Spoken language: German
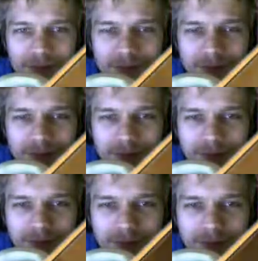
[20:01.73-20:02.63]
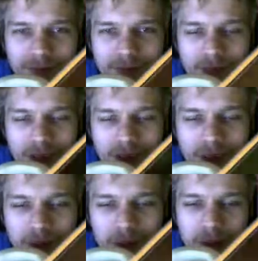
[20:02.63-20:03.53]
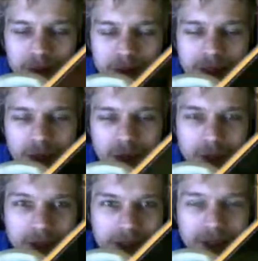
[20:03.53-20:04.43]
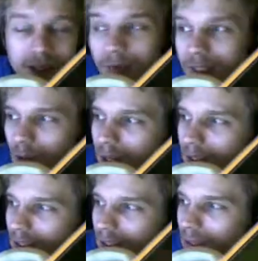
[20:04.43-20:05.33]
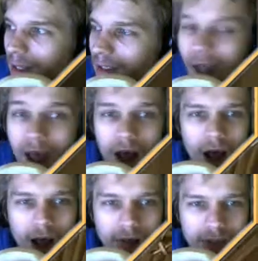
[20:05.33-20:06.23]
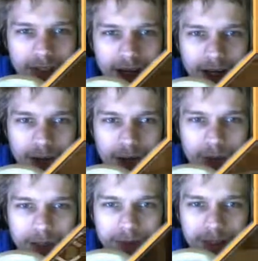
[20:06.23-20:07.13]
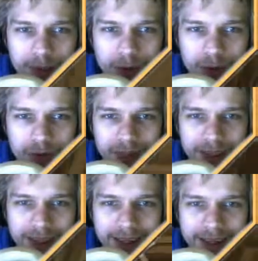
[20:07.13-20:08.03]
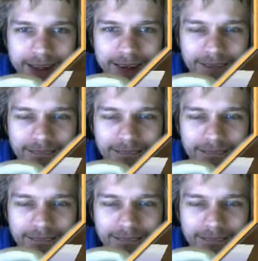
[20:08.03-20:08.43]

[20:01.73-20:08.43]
Exakt. Genau, und da muss man halt dann auch vorsichtig sein. Also falls ihr auch andere Let's Player sind, äh, wir sind hier gerade übrigens schon bei 20 Minuten fast, ne?